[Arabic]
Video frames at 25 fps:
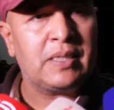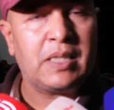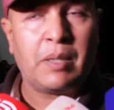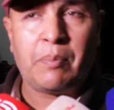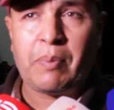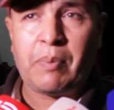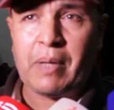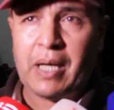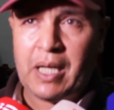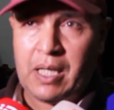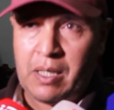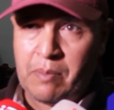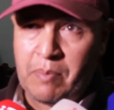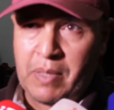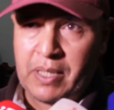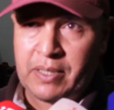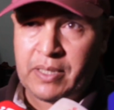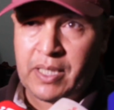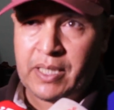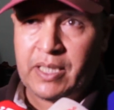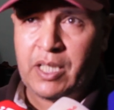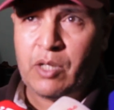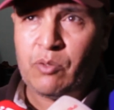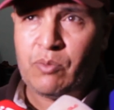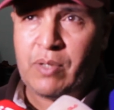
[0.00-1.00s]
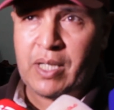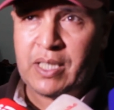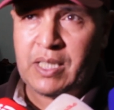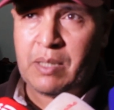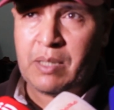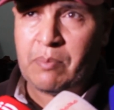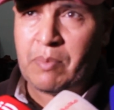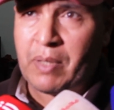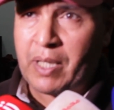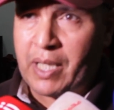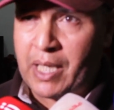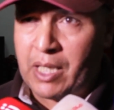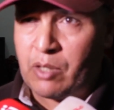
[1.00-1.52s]
طبقا للماده
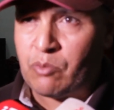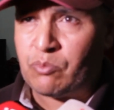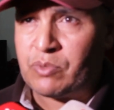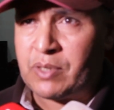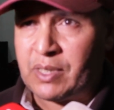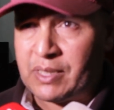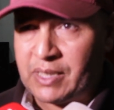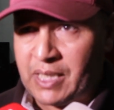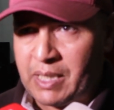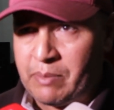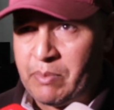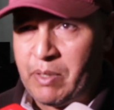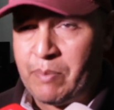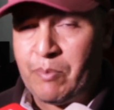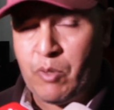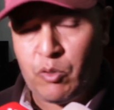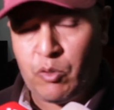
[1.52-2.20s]
32 من القانون التنظيمي